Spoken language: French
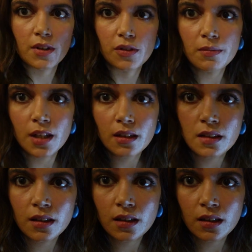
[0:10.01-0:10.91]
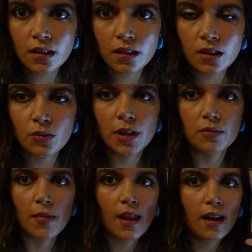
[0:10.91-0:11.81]
film là ah oui
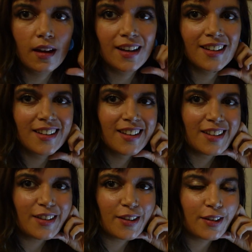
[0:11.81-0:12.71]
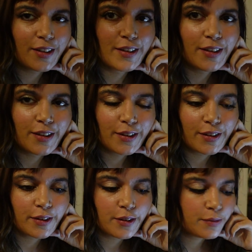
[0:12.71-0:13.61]

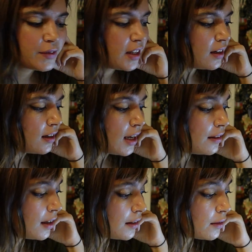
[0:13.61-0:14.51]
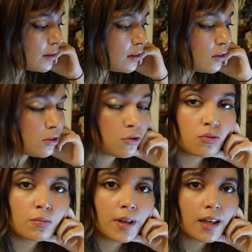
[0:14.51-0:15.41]
euh, la dernière vidéo, je
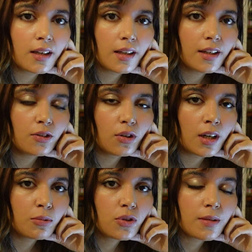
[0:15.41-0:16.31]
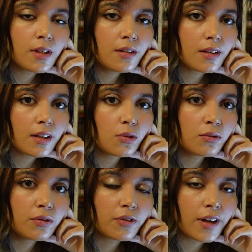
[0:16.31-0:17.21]
vous parlais de la possibilité de
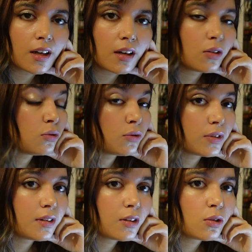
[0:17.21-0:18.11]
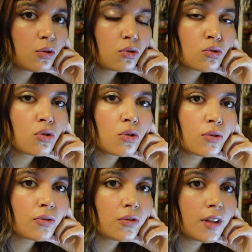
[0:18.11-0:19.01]
vous faire une vidéo sur
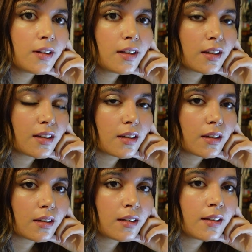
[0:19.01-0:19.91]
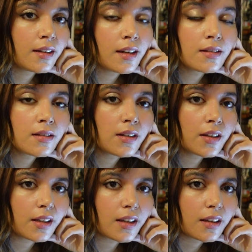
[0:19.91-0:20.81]
le fait d'écrire. Qu'est-ce
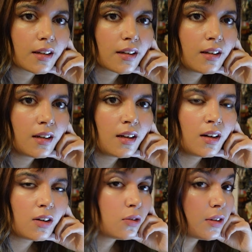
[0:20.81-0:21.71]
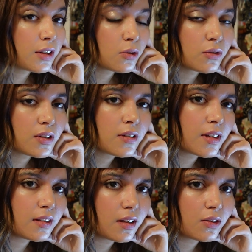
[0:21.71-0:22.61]
qu'écrire En quoi ça
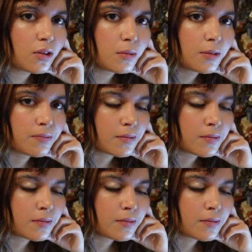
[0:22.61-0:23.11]
consiste exactement